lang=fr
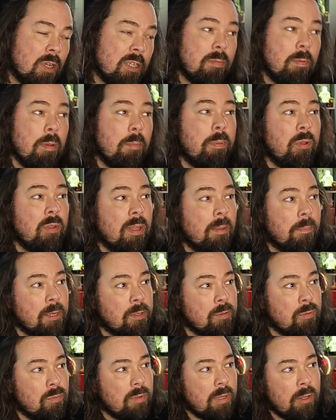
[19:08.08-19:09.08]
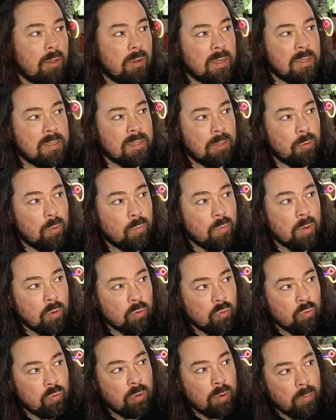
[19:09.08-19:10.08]
c'est même pas une impression d'ailleurs, hein, c'est de
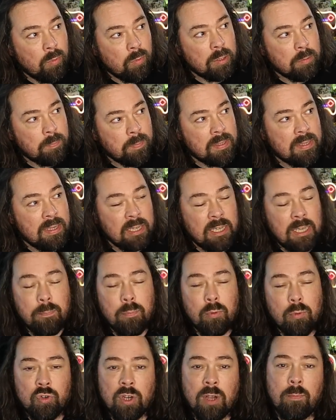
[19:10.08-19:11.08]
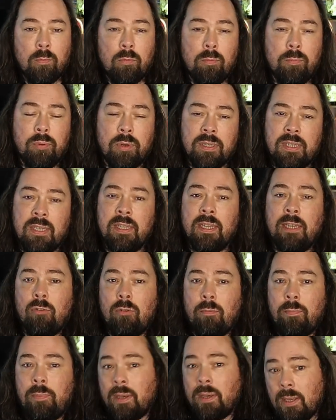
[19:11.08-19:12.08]
voir justement une espèce d'équipe au charbon pour essayer de
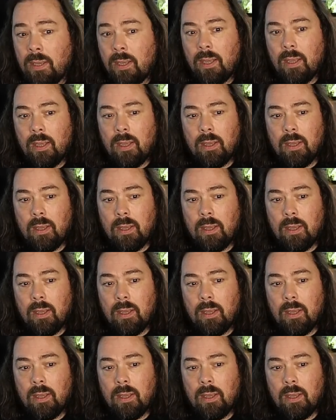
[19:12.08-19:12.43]
récupérer,